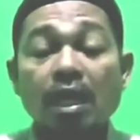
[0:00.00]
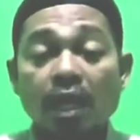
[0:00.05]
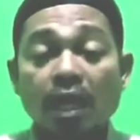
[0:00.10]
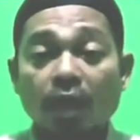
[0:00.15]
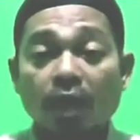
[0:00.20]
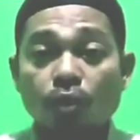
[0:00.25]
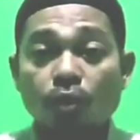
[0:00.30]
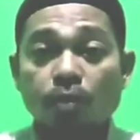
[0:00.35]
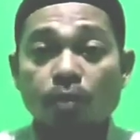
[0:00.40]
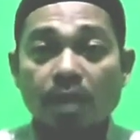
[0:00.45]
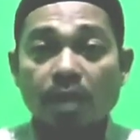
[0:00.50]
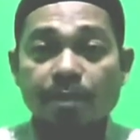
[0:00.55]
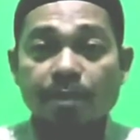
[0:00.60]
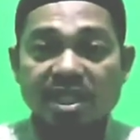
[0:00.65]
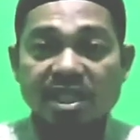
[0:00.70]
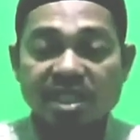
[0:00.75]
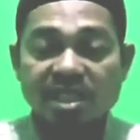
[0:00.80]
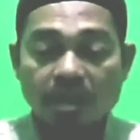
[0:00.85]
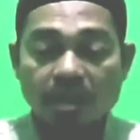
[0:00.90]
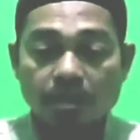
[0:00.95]
lahu ma
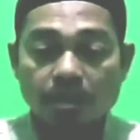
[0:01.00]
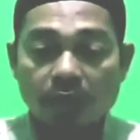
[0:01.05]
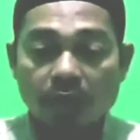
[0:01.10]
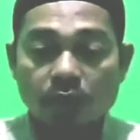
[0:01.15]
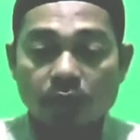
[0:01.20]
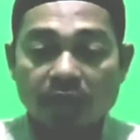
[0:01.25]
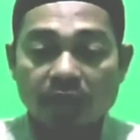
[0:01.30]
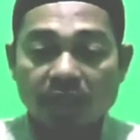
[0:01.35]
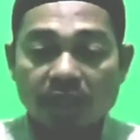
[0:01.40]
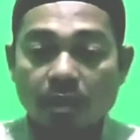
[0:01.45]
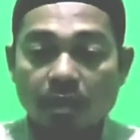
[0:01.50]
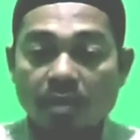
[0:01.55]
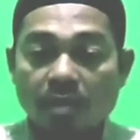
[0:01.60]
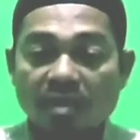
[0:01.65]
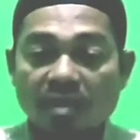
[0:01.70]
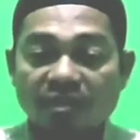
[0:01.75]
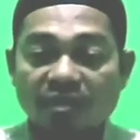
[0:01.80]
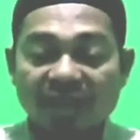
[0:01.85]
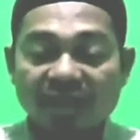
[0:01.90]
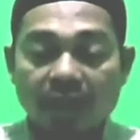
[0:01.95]
bis samawati wa
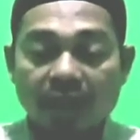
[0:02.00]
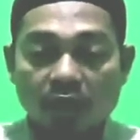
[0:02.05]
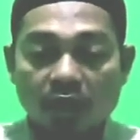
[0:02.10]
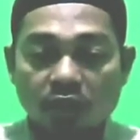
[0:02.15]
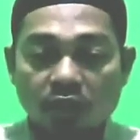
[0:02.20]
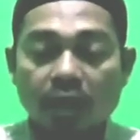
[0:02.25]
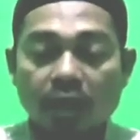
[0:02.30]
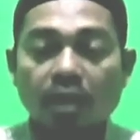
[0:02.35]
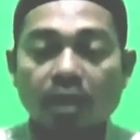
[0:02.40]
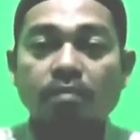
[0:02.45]
ma fil ard